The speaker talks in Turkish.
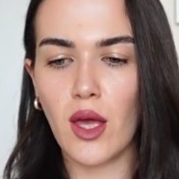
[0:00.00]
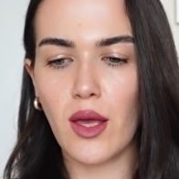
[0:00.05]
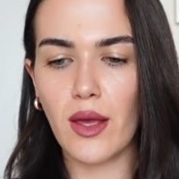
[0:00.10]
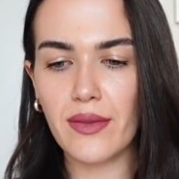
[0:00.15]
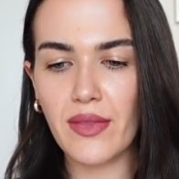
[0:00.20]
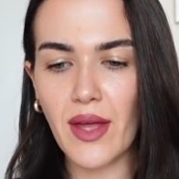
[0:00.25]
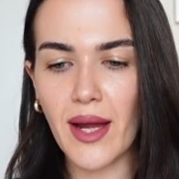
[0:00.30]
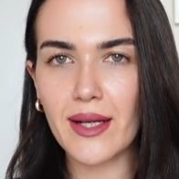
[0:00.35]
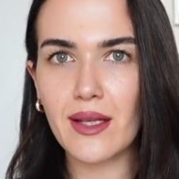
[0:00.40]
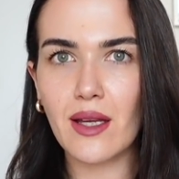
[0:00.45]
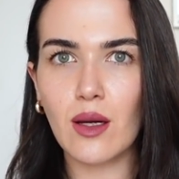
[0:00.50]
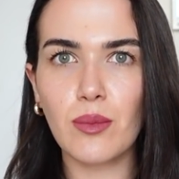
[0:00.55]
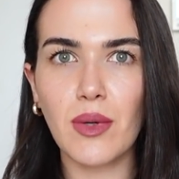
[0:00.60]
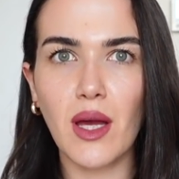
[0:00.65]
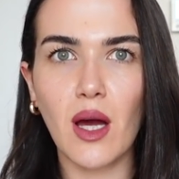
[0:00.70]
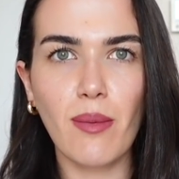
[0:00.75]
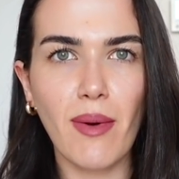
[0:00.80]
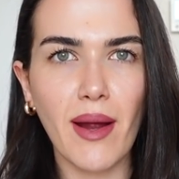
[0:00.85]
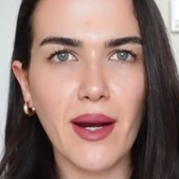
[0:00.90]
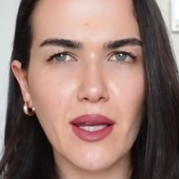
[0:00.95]
E, derken
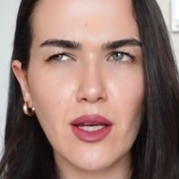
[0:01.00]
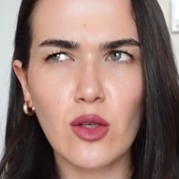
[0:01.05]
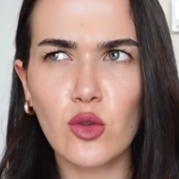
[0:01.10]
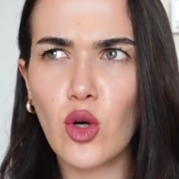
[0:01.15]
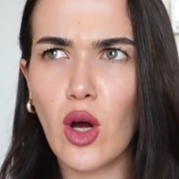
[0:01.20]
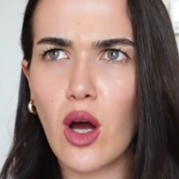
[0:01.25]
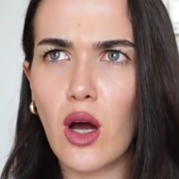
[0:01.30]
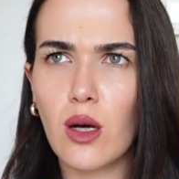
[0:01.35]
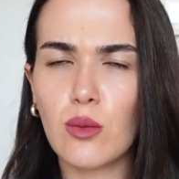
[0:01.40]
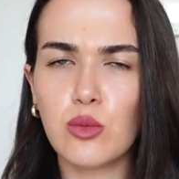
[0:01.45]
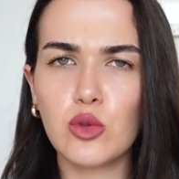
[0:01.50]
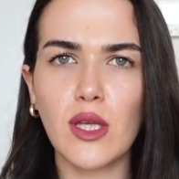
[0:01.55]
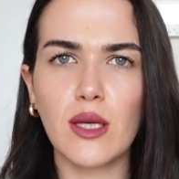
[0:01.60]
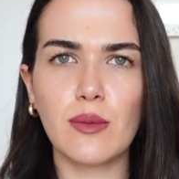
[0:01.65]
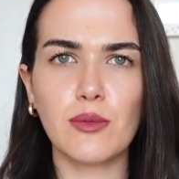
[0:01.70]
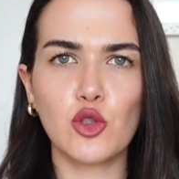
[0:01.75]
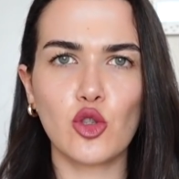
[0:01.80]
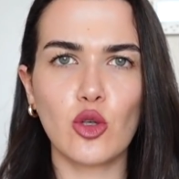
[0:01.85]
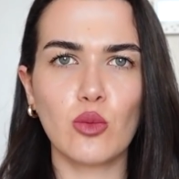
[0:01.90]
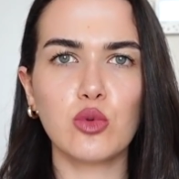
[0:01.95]
bir haber geliyor. Aa bu
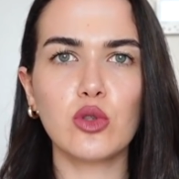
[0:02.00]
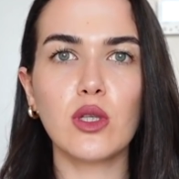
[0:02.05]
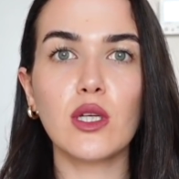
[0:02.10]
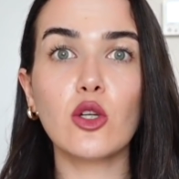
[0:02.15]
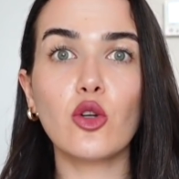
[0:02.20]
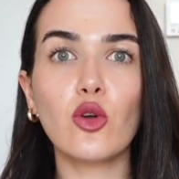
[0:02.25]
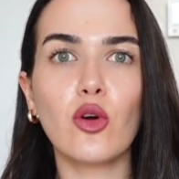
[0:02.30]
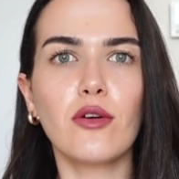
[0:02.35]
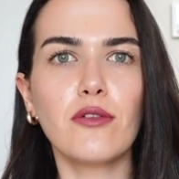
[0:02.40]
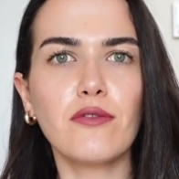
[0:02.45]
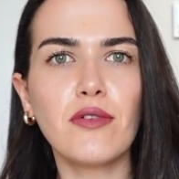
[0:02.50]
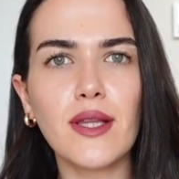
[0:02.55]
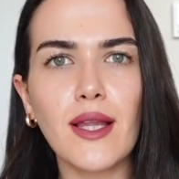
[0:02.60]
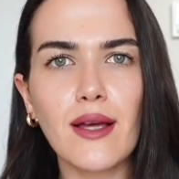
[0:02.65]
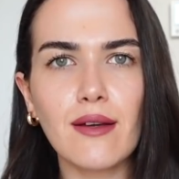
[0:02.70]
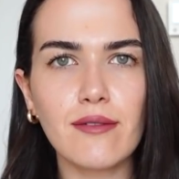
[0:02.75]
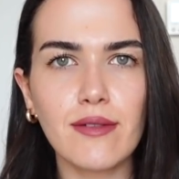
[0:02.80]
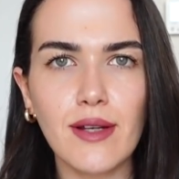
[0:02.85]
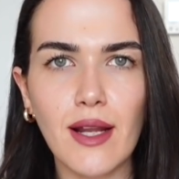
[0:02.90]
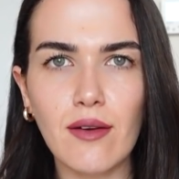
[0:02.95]
neymiş diyorum. Buna giriyorum
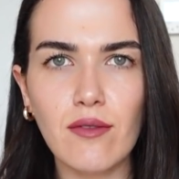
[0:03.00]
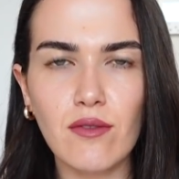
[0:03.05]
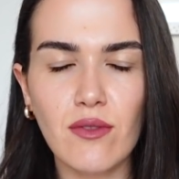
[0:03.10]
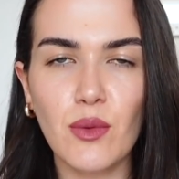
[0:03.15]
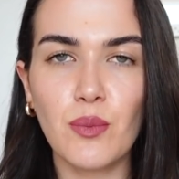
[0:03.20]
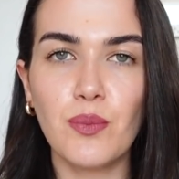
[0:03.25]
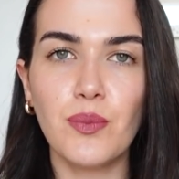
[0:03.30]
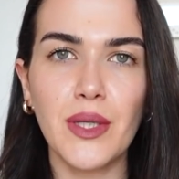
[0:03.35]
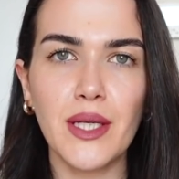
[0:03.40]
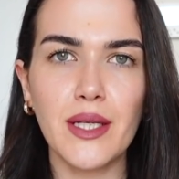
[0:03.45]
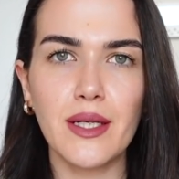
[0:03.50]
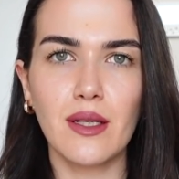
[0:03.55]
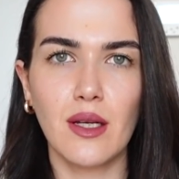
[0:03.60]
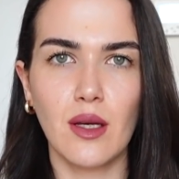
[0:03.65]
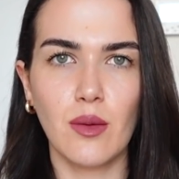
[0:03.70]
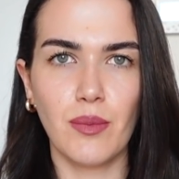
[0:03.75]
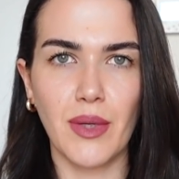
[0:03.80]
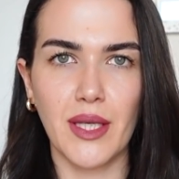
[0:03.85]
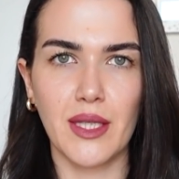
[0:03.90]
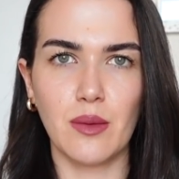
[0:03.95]
falan filan ve bir
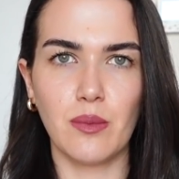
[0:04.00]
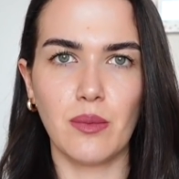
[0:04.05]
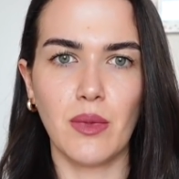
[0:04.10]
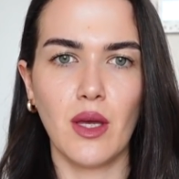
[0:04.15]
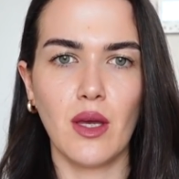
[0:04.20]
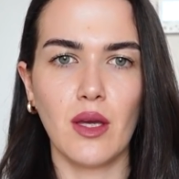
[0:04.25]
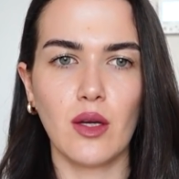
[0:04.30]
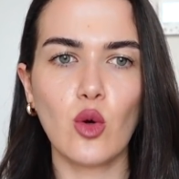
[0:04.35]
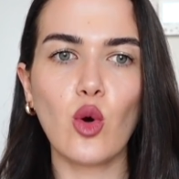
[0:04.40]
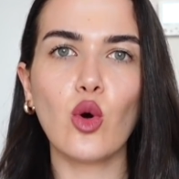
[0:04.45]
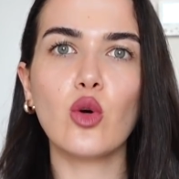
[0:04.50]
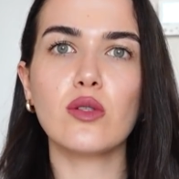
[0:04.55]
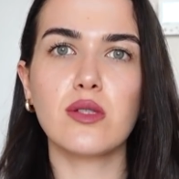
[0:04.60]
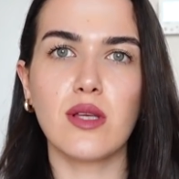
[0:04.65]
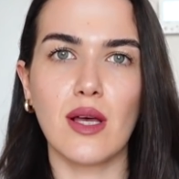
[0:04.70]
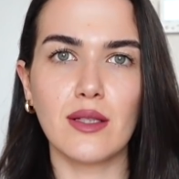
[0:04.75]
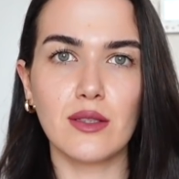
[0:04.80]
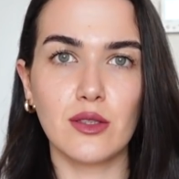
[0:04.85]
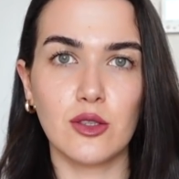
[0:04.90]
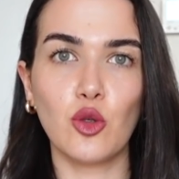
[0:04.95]
benim
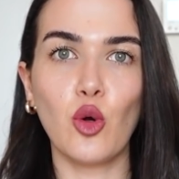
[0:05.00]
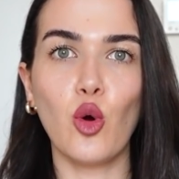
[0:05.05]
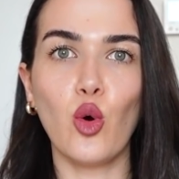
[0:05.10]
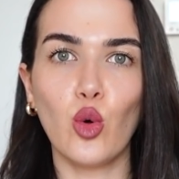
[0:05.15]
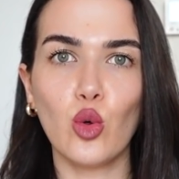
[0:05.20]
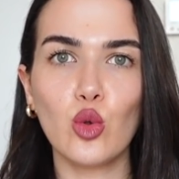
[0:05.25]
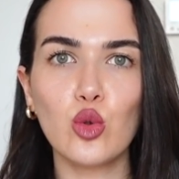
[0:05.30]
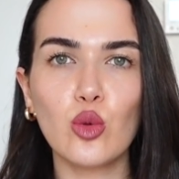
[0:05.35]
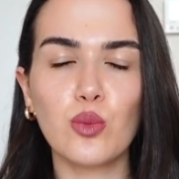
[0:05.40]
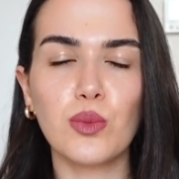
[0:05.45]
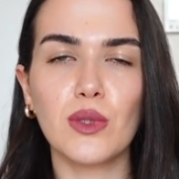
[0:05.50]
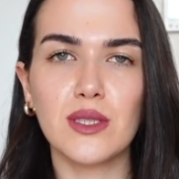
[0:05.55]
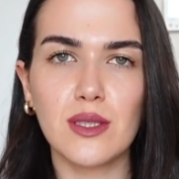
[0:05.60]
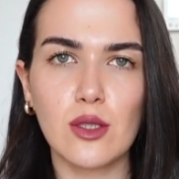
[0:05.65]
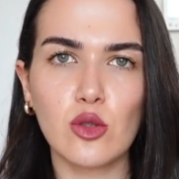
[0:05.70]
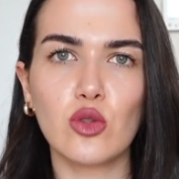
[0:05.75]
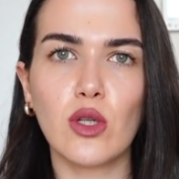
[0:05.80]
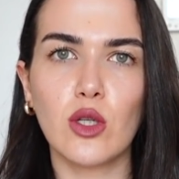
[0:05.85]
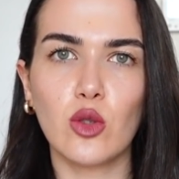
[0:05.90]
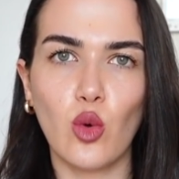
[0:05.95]
konsantre olup
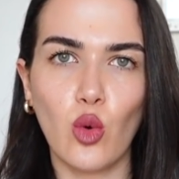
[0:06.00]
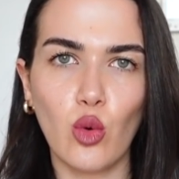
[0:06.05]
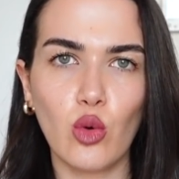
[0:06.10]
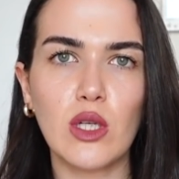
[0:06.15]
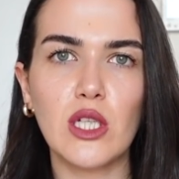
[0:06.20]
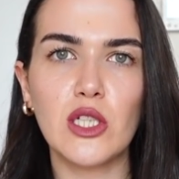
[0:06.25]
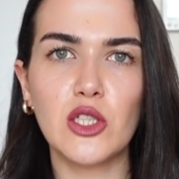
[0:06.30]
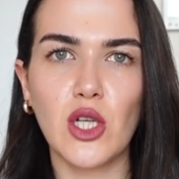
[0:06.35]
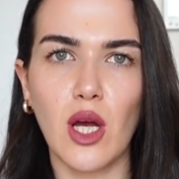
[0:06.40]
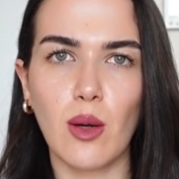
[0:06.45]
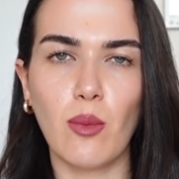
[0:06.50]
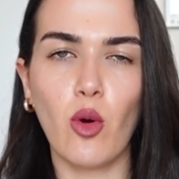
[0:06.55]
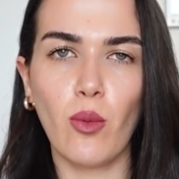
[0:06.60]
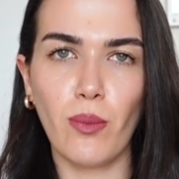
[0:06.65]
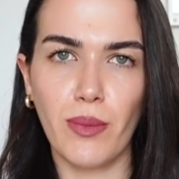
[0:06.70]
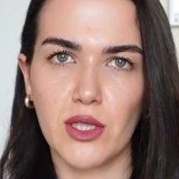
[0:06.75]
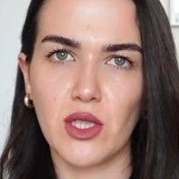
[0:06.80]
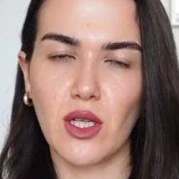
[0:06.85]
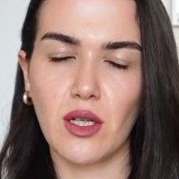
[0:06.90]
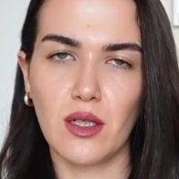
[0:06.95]
kısa sürede okuyacağım
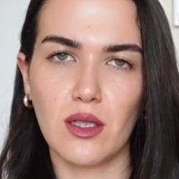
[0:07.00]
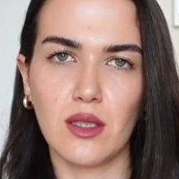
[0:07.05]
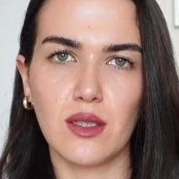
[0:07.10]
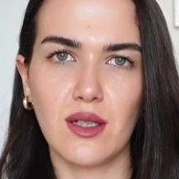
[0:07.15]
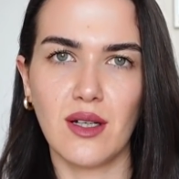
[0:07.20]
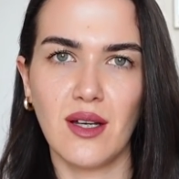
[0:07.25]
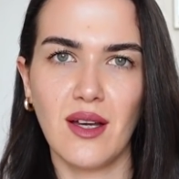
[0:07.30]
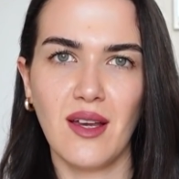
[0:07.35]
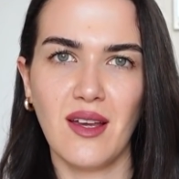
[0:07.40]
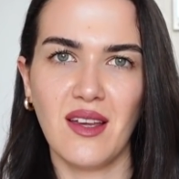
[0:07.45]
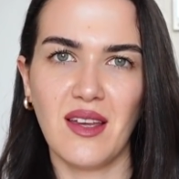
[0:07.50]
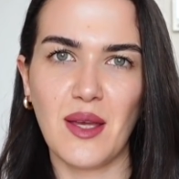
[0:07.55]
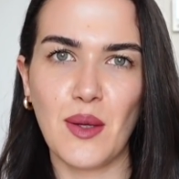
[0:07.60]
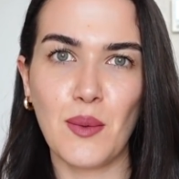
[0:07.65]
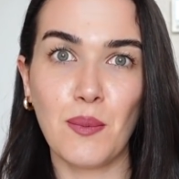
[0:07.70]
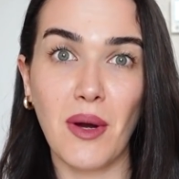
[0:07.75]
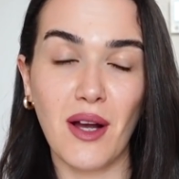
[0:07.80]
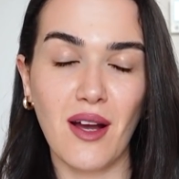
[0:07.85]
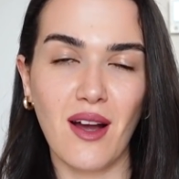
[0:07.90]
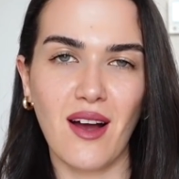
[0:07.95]
15 dakikalık
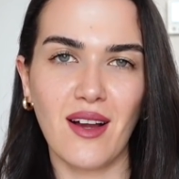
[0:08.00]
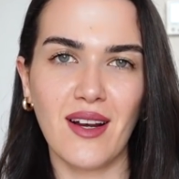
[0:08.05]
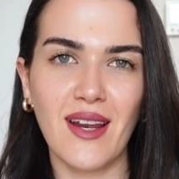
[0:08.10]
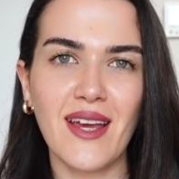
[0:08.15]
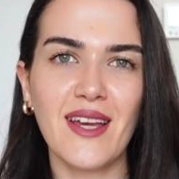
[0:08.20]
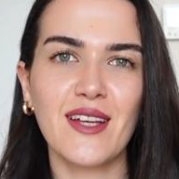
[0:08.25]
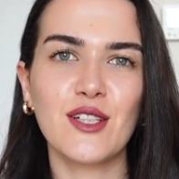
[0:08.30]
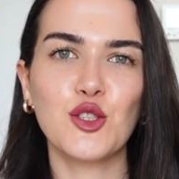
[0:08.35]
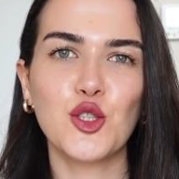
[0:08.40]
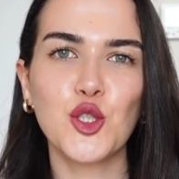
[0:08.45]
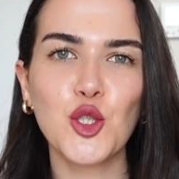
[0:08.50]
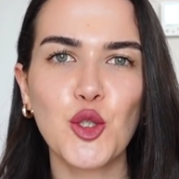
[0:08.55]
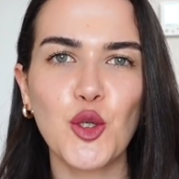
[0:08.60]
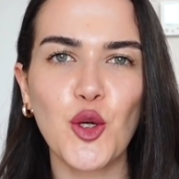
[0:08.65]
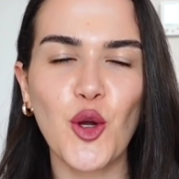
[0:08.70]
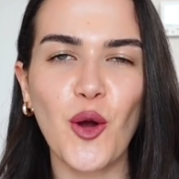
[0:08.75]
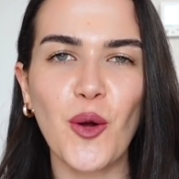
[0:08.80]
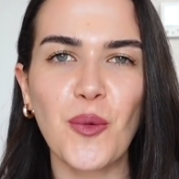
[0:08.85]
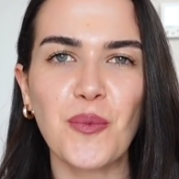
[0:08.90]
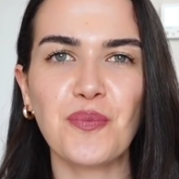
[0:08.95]
e, makale
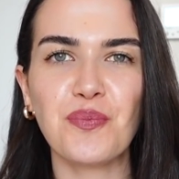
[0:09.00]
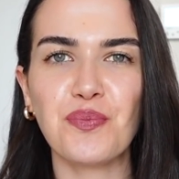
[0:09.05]
çıkıyor